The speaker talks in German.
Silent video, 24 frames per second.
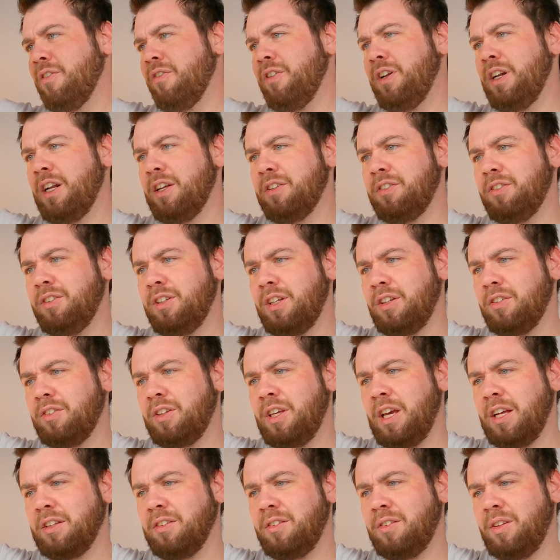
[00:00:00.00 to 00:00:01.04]
wir lassen
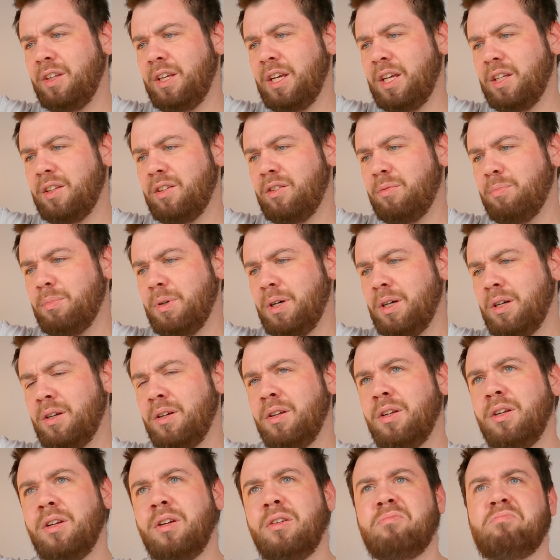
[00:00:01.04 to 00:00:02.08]
das Ganze jetzt
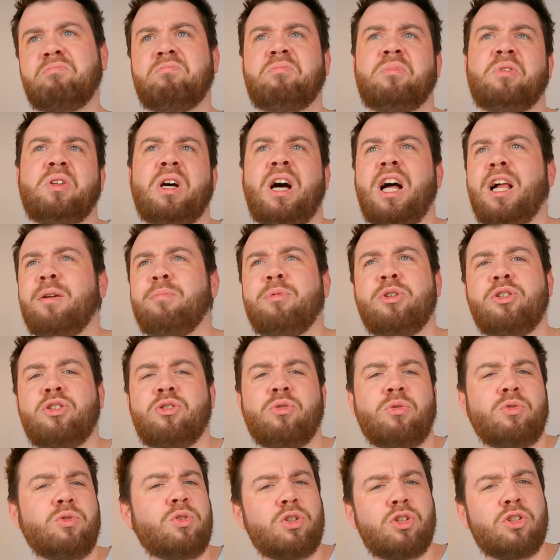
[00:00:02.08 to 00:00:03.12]
mal eine halbe
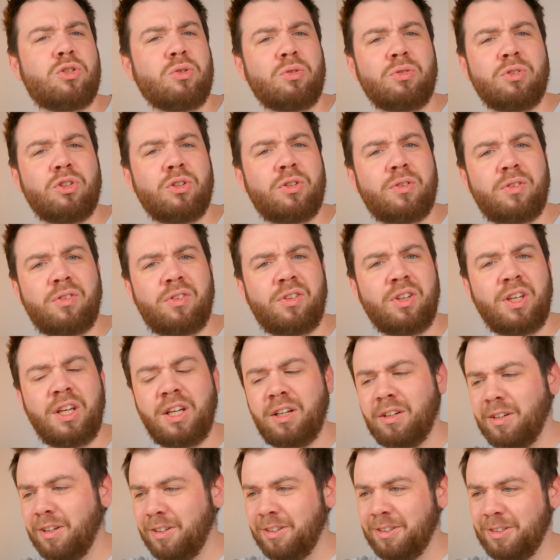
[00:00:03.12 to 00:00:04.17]
Stunde, Stunde
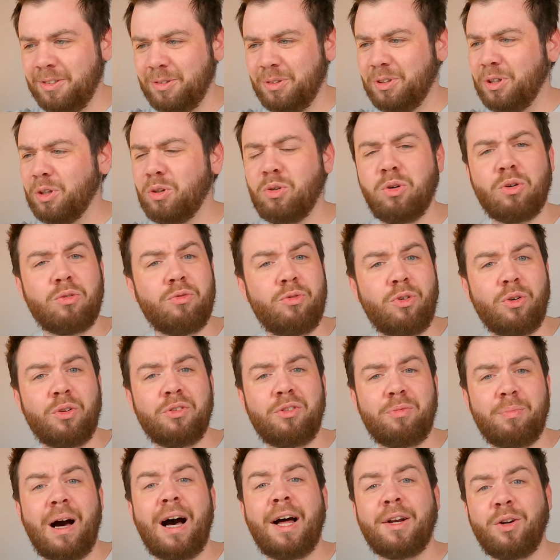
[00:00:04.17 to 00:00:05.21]
ziehen. Und dann gucken wir
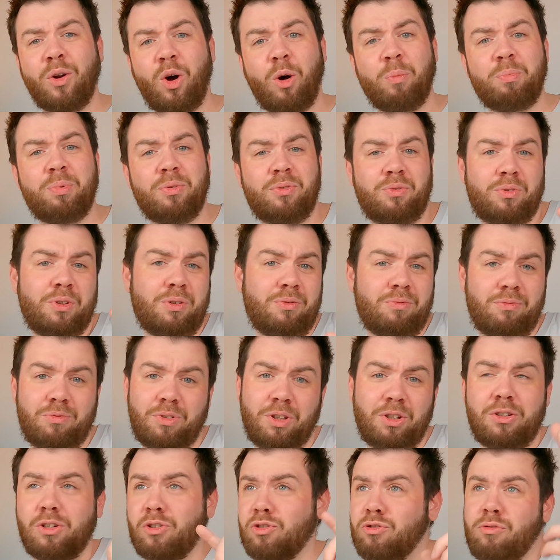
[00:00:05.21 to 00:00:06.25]
uns mal an, ob es
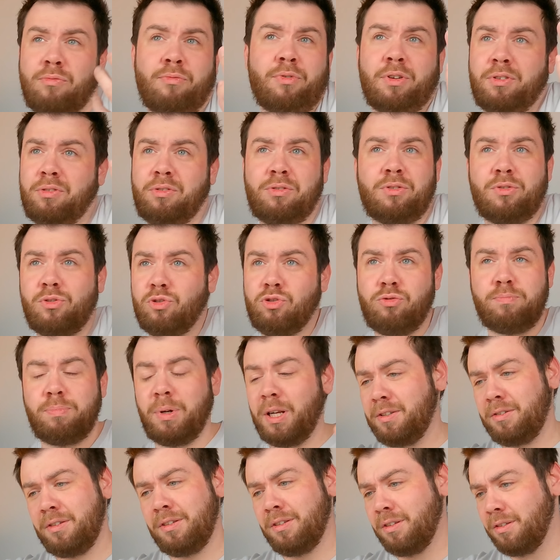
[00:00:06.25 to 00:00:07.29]
sich da schon was
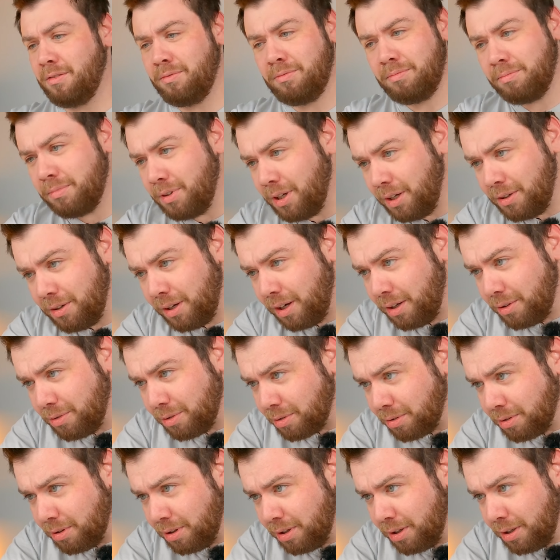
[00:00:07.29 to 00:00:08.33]
gespalten hat. Keine
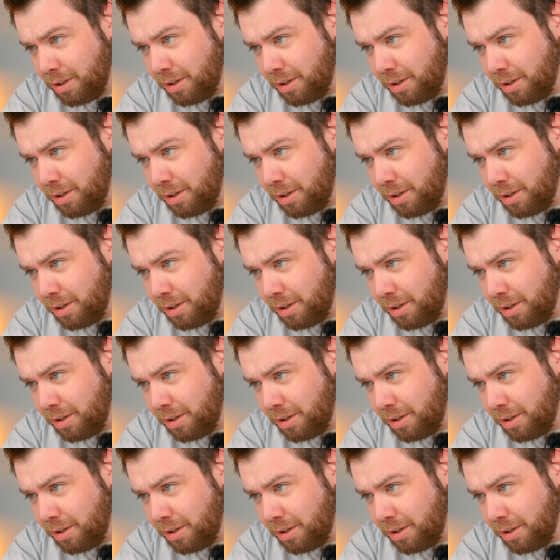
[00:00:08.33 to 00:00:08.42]
Ahnung.